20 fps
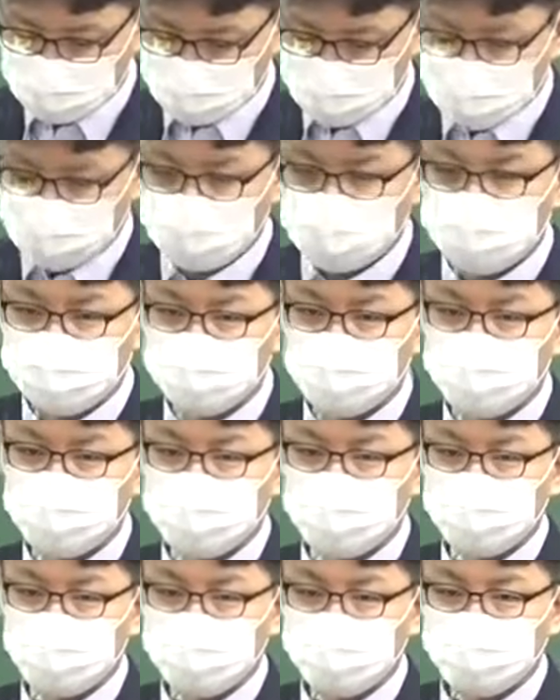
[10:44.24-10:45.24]
선택할 수도
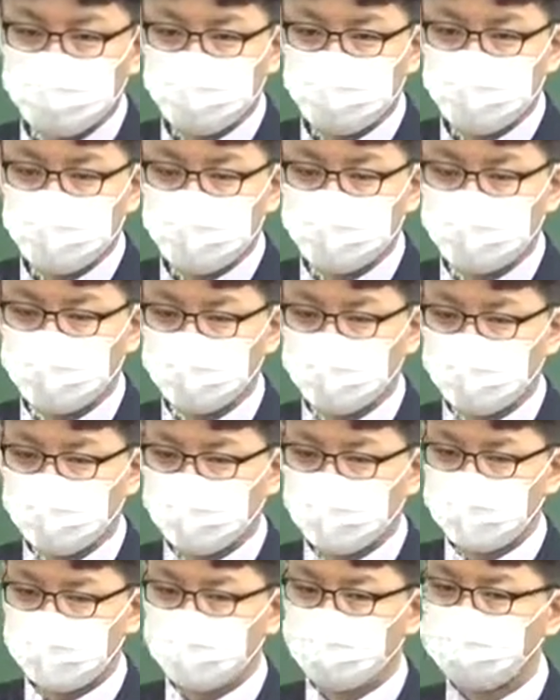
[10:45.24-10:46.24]
있죠. 이게
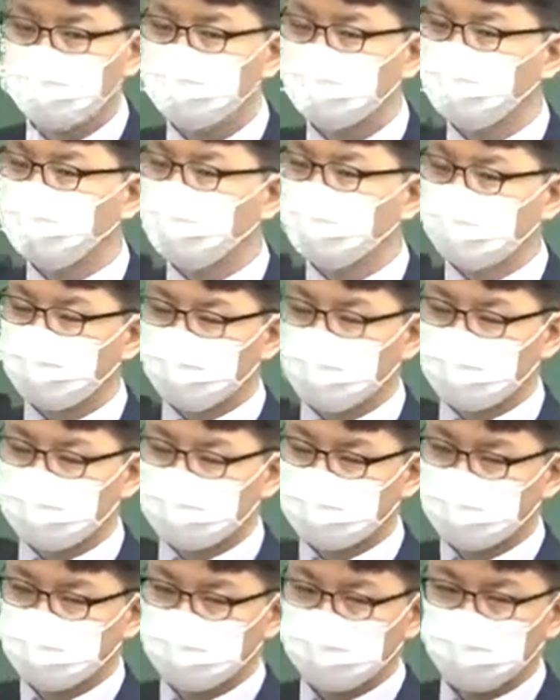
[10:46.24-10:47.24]
역선택이라고
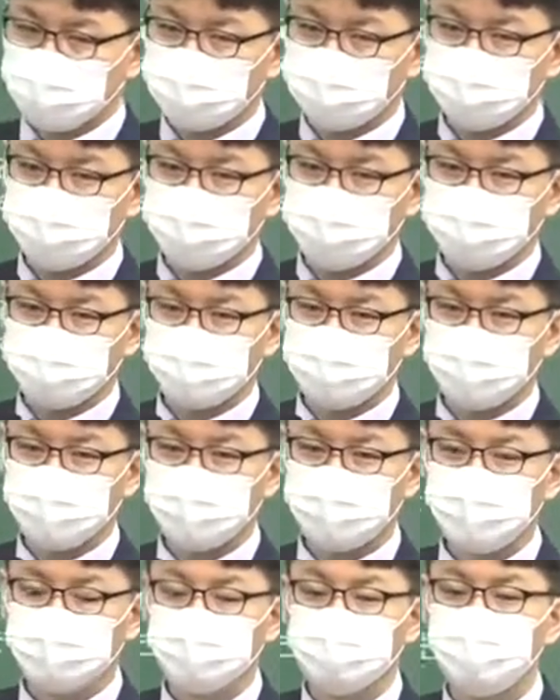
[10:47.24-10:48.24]
했지만 제가 어떻게 했죠?
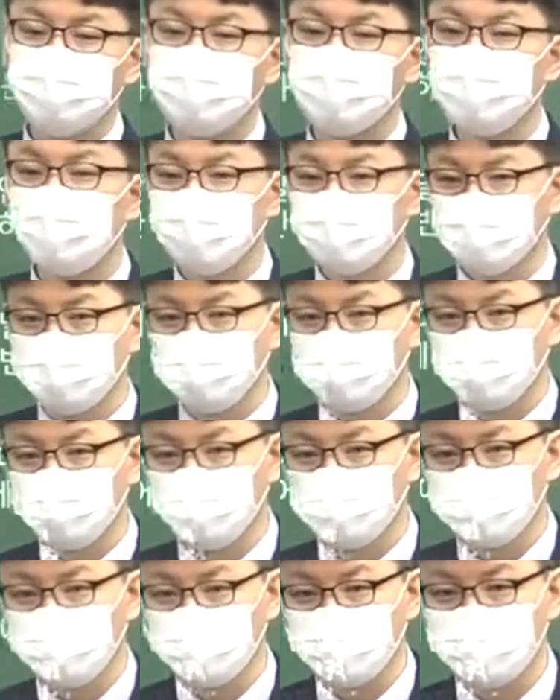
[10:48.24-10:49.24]
불리한
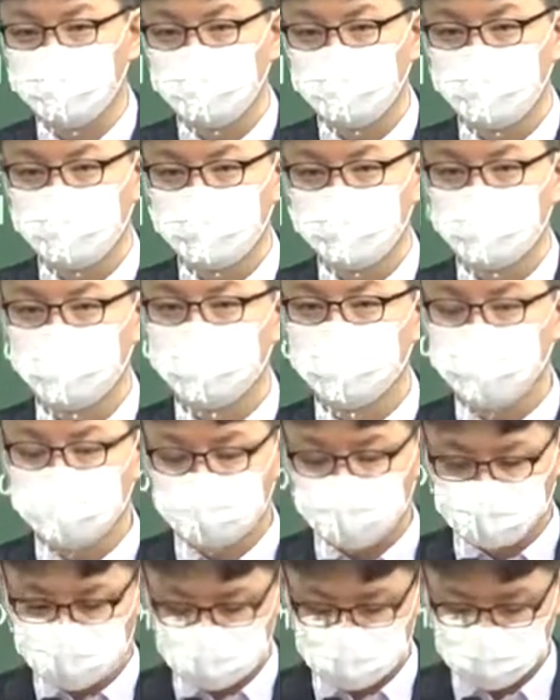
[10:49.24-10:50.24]
선택이라고요. 주인
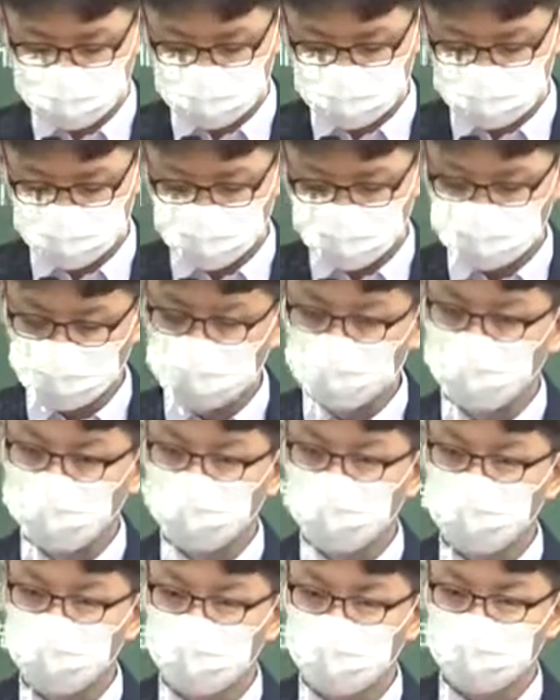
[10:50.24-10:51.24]
입장에서는. 근데 잘
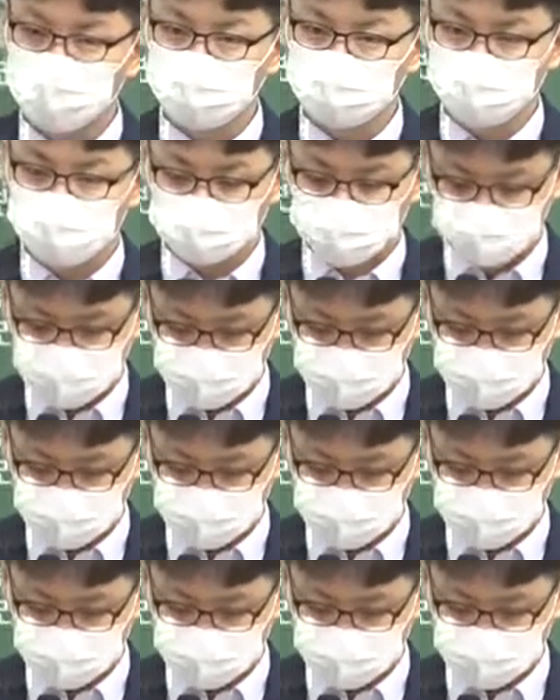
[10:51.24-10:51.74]
모르기 때문에.